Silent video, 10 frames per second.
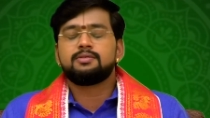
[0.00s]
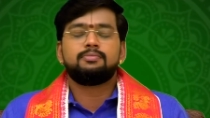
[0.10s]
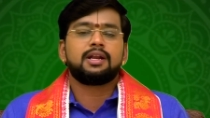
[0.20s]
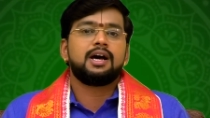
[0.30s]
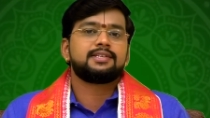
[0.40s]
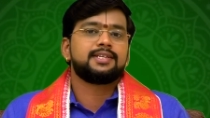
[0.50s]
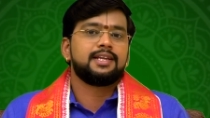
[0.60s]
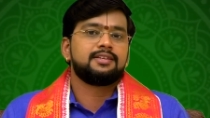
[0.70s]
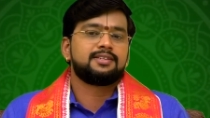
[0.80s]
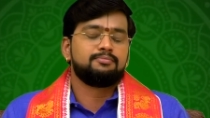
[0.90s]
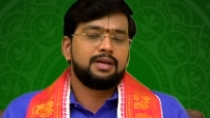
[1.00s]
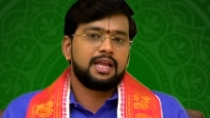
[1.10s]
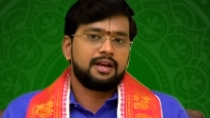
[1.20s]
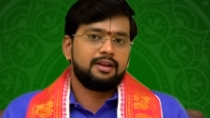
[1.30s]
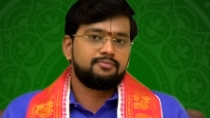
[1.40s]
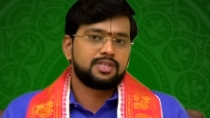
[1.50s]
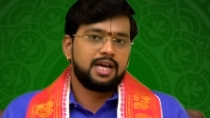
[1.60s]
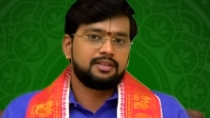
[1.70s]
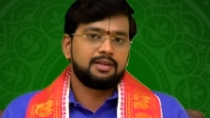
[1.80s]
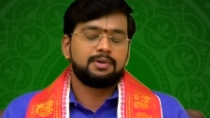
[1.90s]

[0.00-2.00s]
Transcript: சிம்ம ராசி அல்லது சிம்ம லக்னம் சார்ந்த